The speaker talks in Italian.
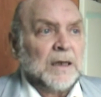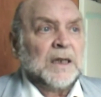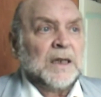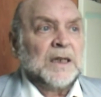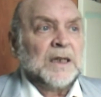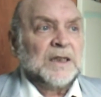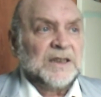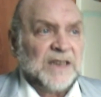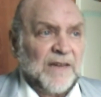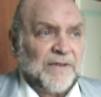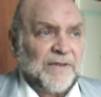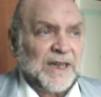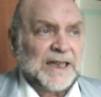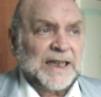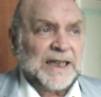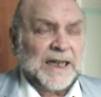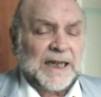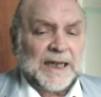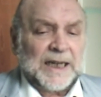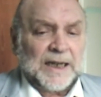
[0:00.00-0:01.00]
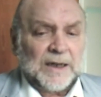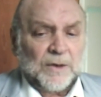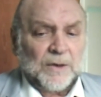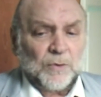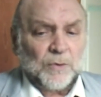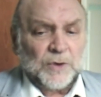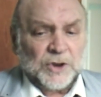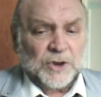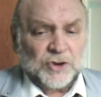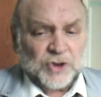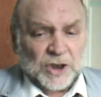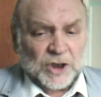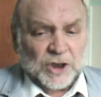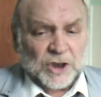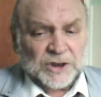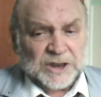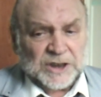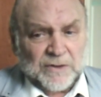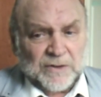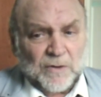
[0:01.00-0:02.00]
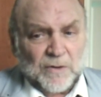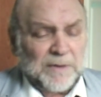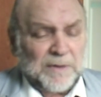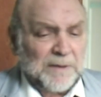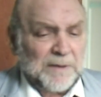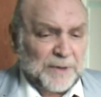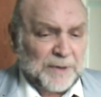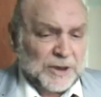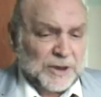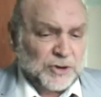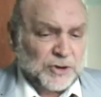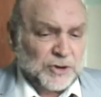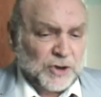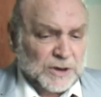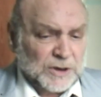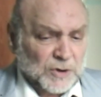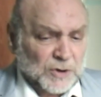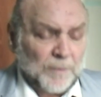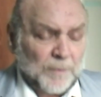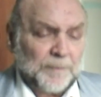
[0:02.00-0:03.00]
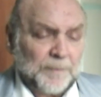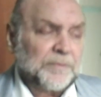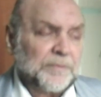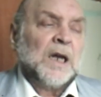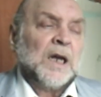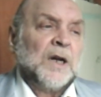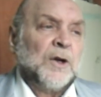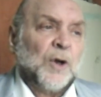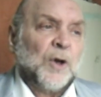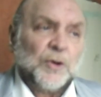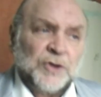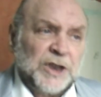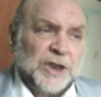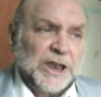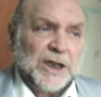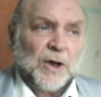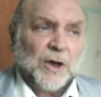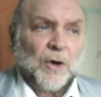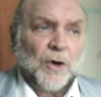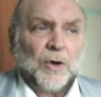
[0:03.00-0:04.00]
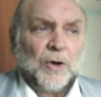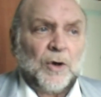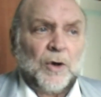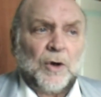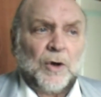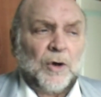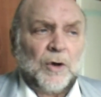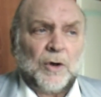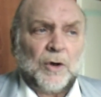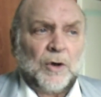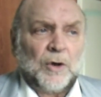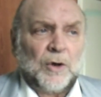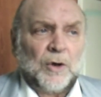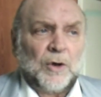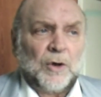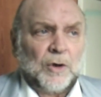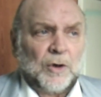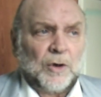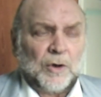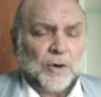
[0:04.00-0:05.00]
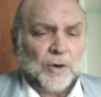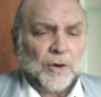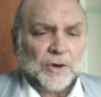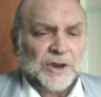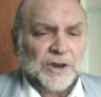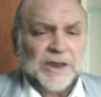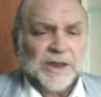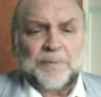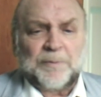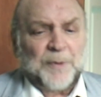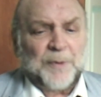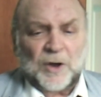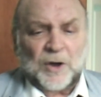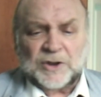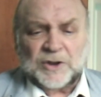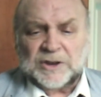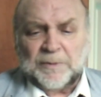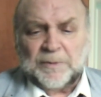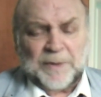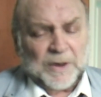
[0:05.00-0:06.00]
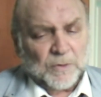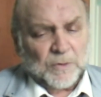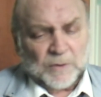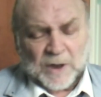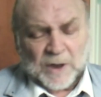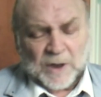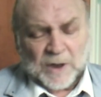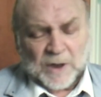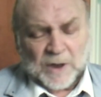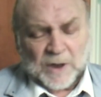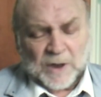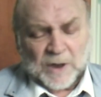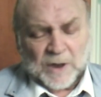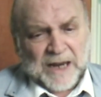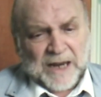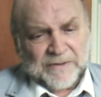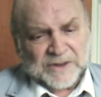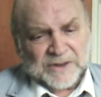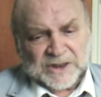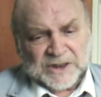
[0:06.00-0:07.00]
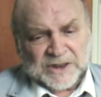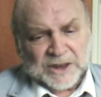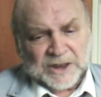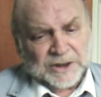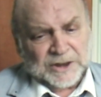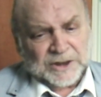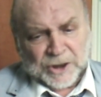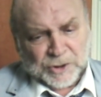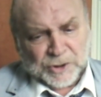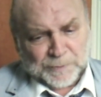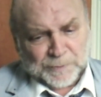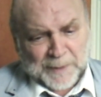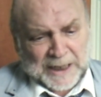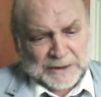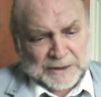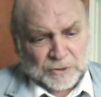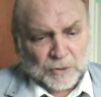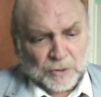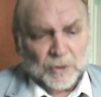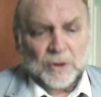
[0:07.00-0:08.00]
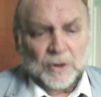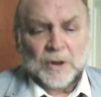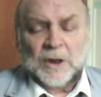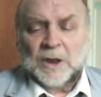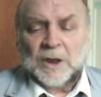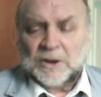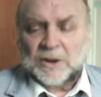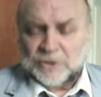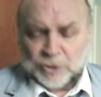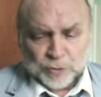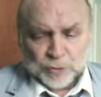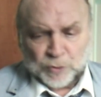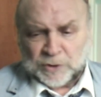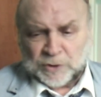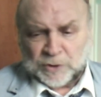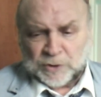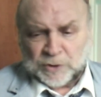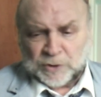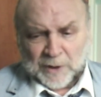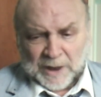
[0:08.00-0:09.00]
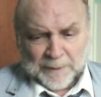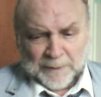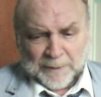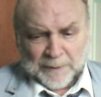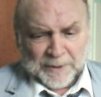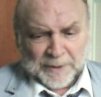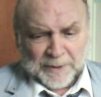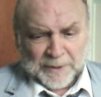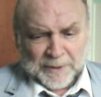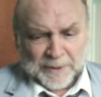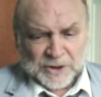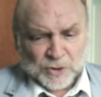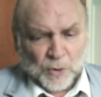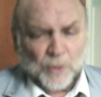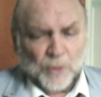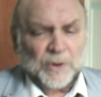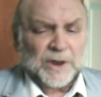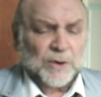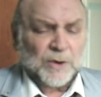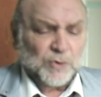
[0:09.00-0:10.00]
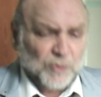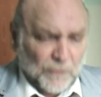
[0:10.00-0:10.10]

di avere un incentivo ben preciso. Non dico gli importi per una questione di privacy e di rispetto di tutte quelle persone che